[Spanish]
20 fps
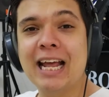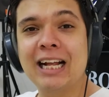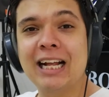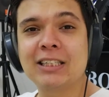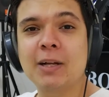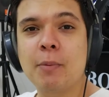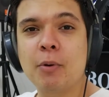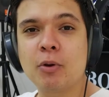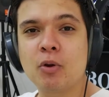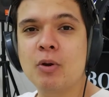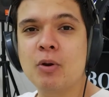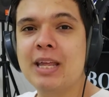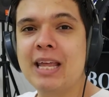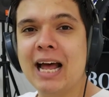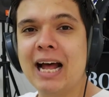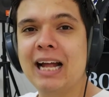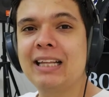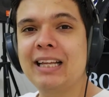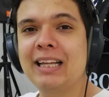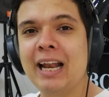y en esta
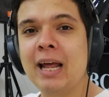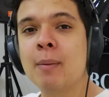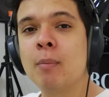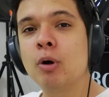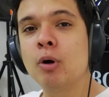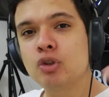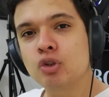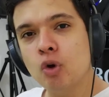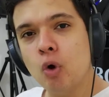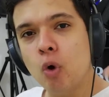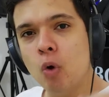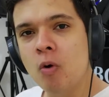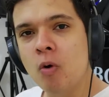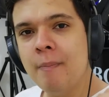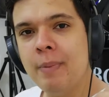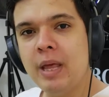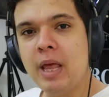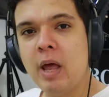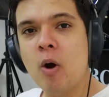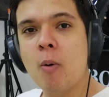oportunidad tenemos
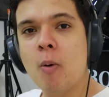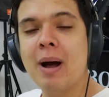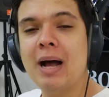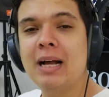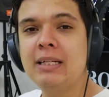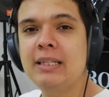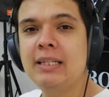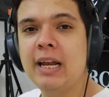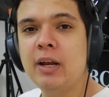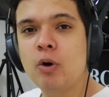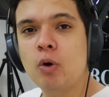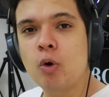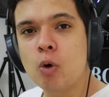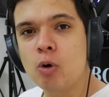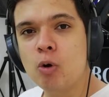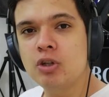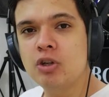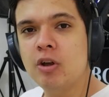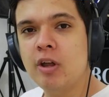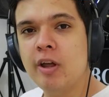un video más del
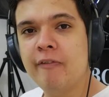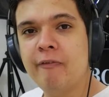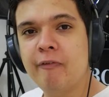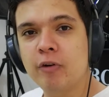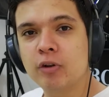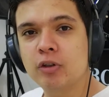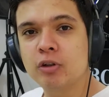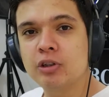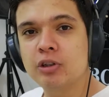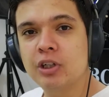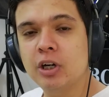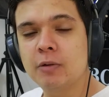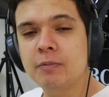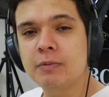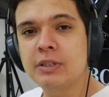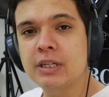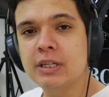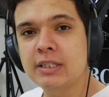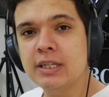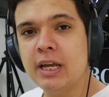curso de
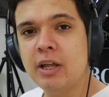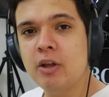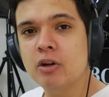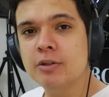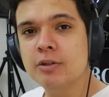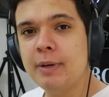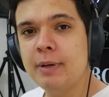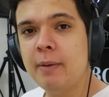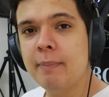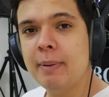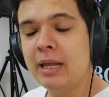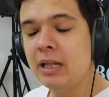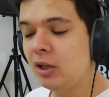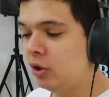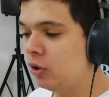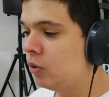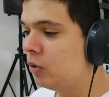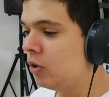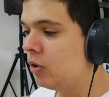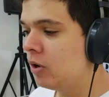Photoshop CC
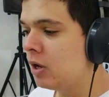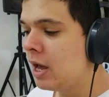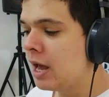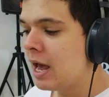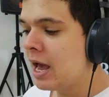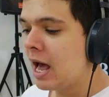2021.